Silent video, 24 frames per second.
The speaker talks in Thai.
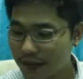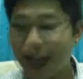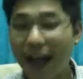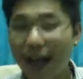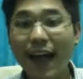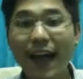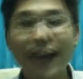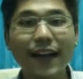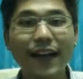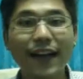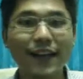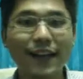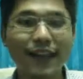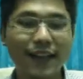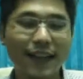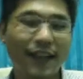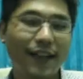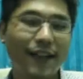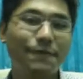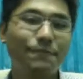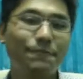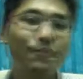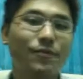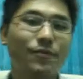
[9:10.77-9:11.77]
ถ้าใครเคย
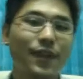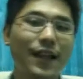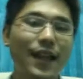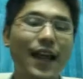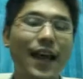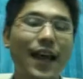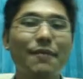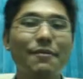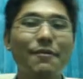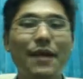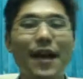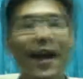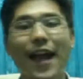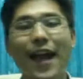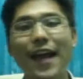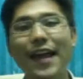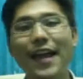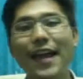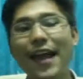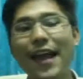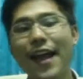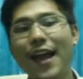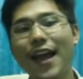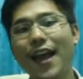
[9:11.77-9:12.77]
กินนะครับ
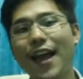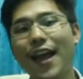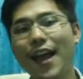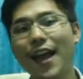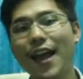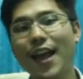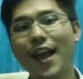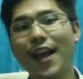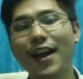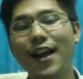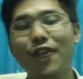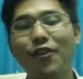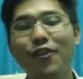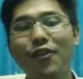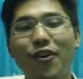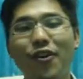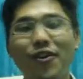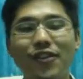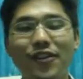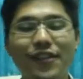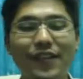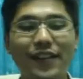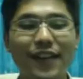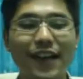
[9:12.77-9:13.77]
ให้เราล
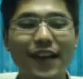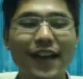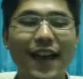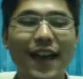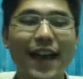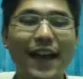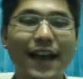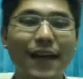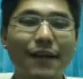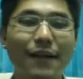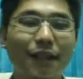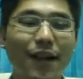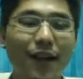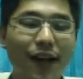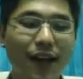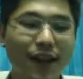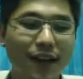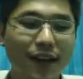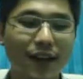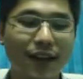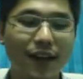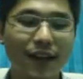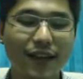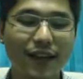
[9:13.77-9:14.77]
องนึกง่ายๆนะถ้าใค
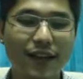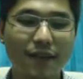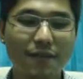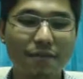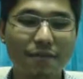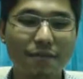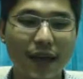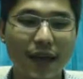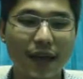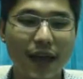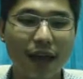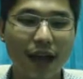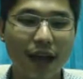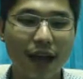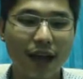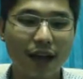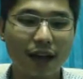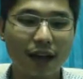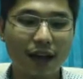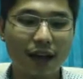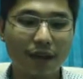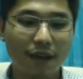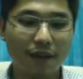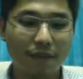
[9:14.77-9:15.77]
รเคยกินเบี
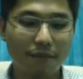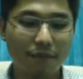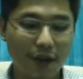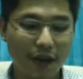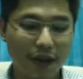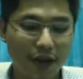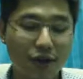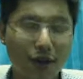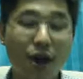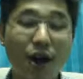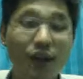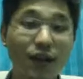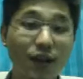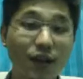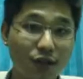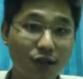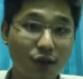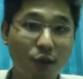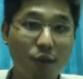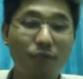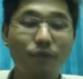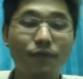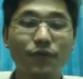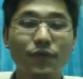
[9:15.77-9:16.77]
ยร์ยอดนิ
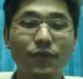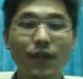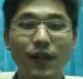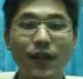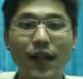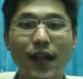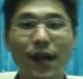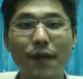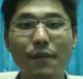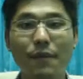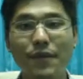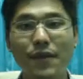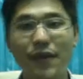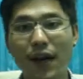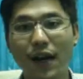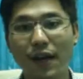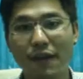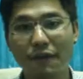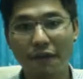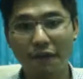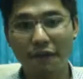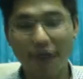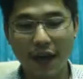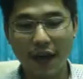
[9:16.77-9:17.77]
ยมนะครับอย่าง
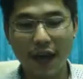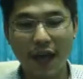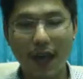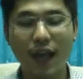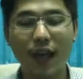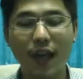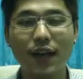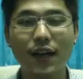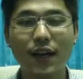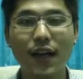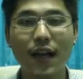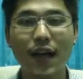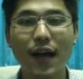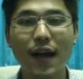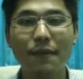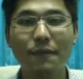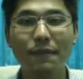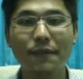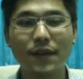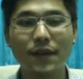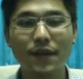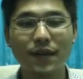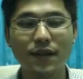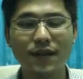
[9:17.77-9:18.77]
เลฟเฟ่นะครั
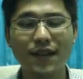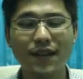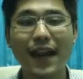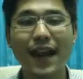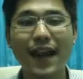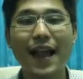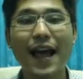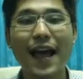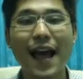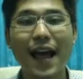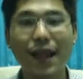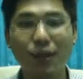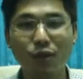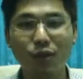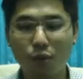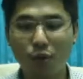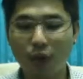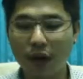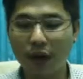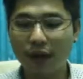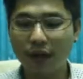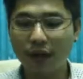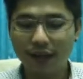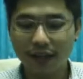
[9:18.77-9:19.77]
บหรือสเตลล่าอา
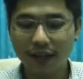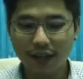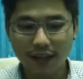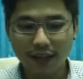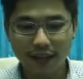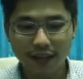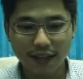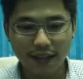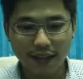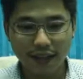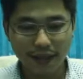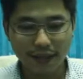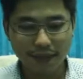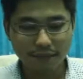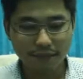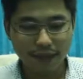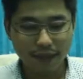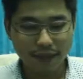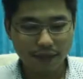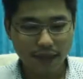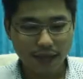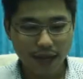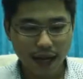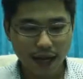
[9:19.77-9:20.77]
ทัวกลิ่น
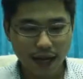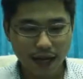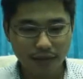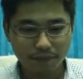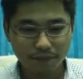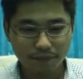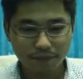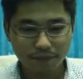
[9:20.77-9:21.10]
มันจะ